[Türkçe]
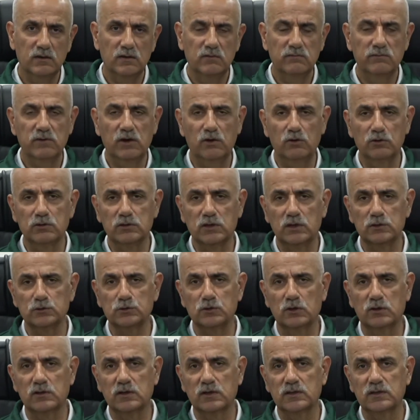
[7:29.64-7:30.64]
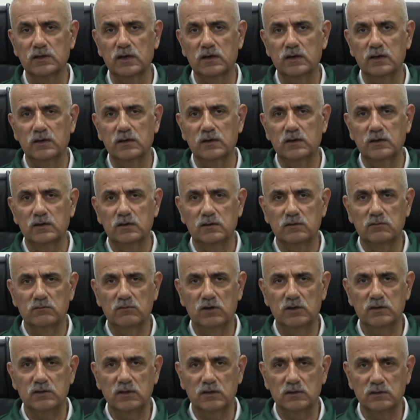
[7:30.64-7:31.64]
ve ondan sonra da
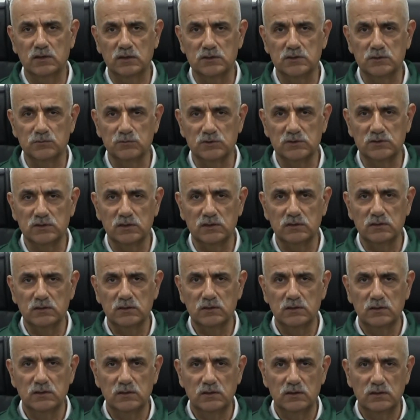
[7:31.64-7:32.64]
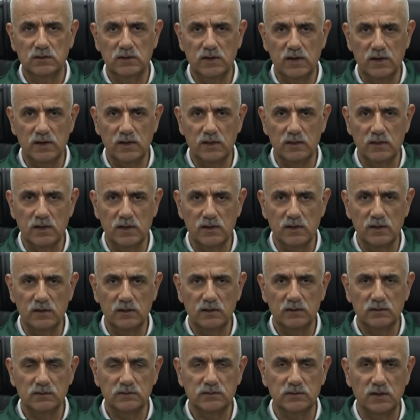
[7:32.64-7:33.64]
vatandaşımızın yaraları
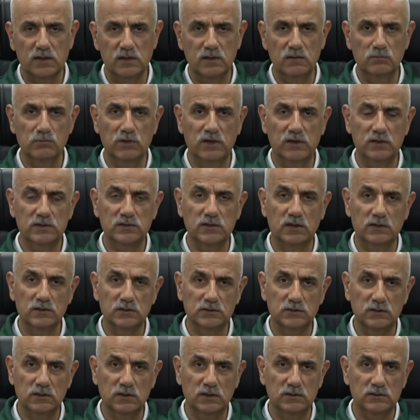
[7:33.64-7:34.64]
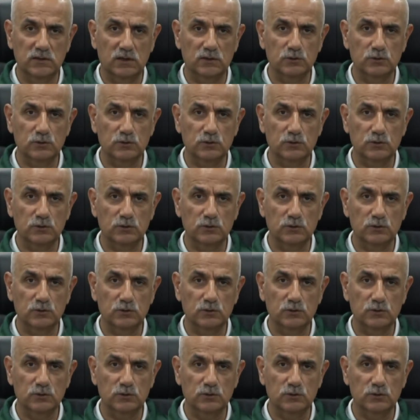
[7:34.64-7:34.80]
sarılmaya çalışılacak.